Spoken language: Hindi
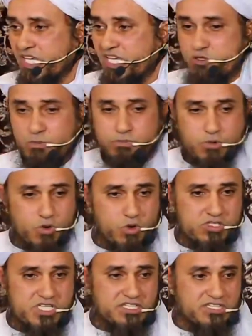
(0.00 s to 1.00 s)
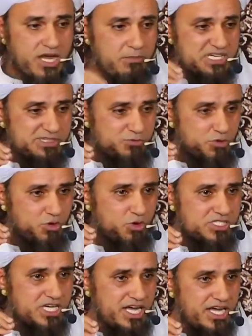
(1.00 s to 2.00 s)
कि जो भूख से इतना मजबूर
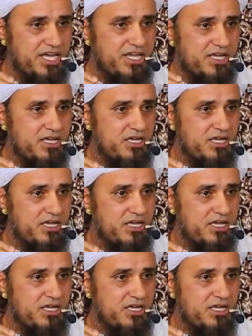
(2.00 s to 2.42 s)
हो जाए